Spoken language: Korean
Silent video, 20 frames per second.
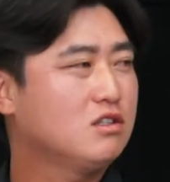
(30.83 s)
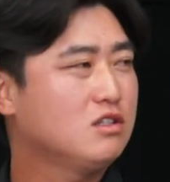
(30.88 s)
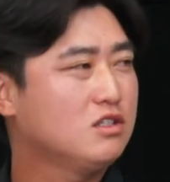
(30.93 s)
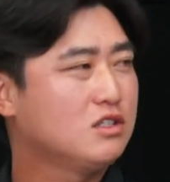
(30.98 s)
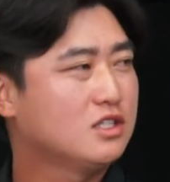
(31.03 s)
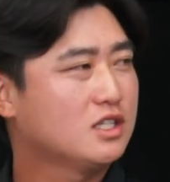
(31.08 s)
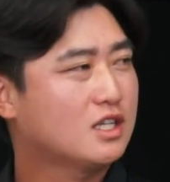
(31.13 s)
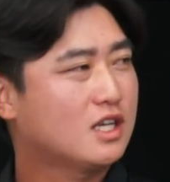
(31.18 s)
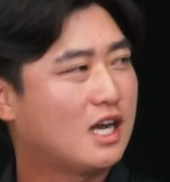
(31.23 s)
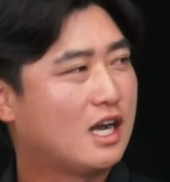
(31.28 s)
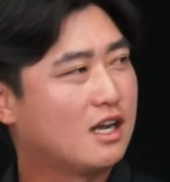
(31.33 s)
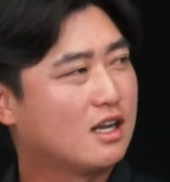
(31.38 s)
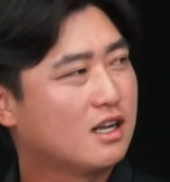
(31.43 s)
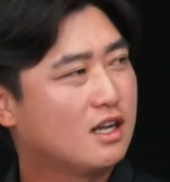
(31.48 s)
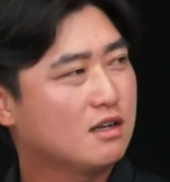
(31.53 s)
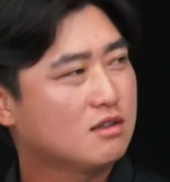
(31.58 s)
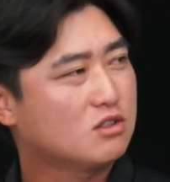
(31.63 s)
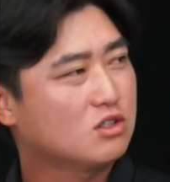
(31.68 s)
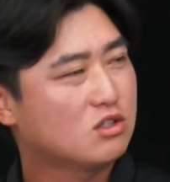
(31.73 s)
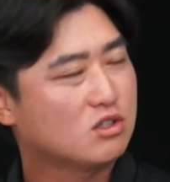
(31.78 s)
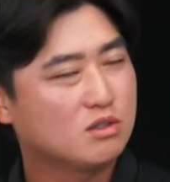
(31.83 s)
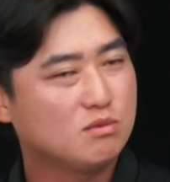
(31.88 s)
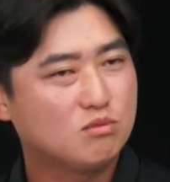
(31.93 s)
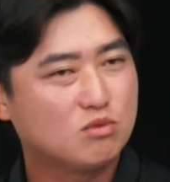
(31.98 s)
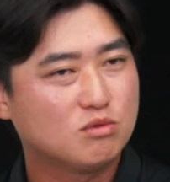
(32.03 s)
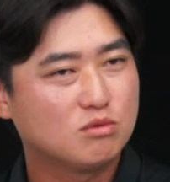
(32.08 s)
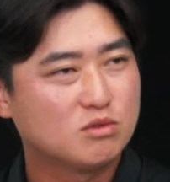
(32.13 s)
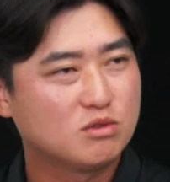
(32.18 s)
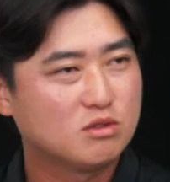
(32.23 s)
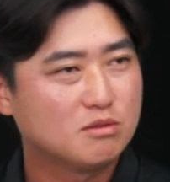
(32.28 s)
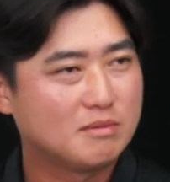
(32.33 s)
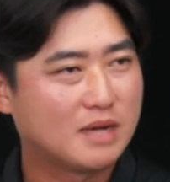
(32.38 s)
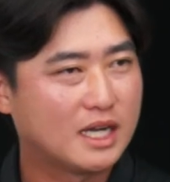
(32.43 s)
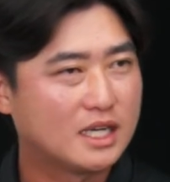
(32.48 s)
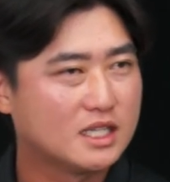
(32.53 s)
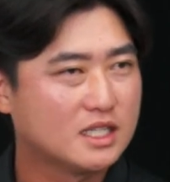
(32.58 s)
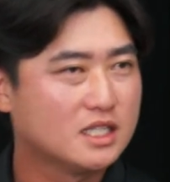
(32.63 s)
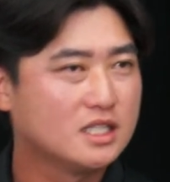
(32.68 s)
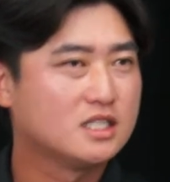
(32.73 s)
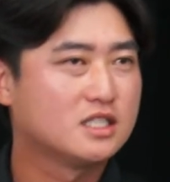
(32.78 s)
거는 이제 예. 감각적인 부분을
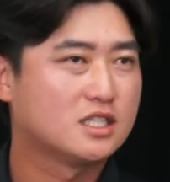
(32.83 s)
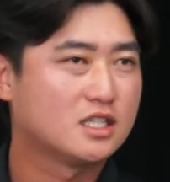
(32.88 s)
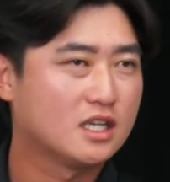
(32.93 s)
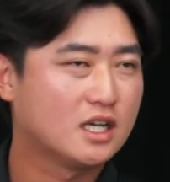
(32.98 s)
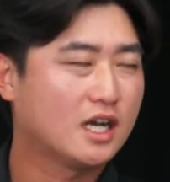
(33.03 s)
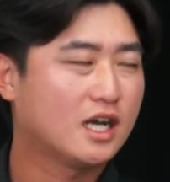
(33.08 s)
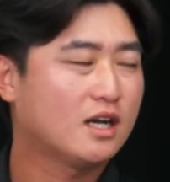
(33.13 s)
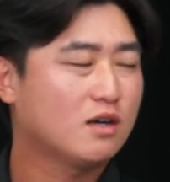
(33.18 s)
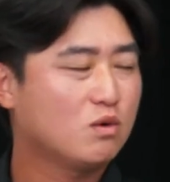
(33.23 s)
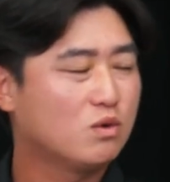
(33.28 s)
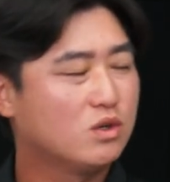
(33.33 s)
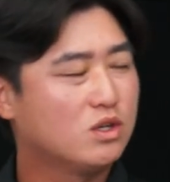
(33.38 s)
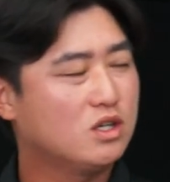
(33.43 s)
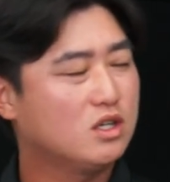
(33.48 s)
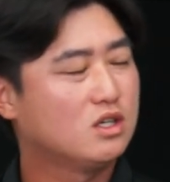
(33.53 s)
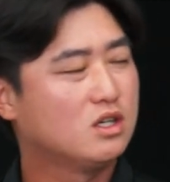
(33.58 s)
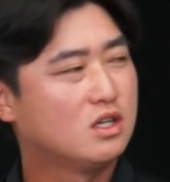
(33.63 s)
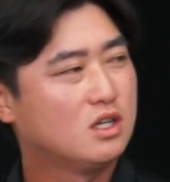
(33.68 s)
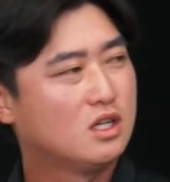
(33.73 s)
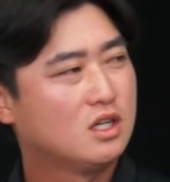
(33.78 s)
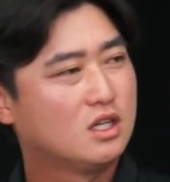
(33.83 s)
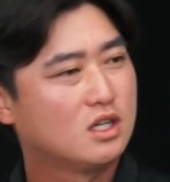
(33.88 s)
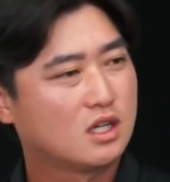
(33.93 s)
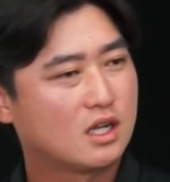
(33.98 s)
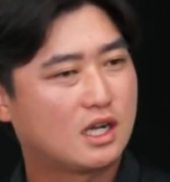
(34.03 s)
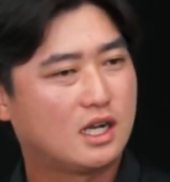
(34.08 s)
많이 이제 하고요. 예.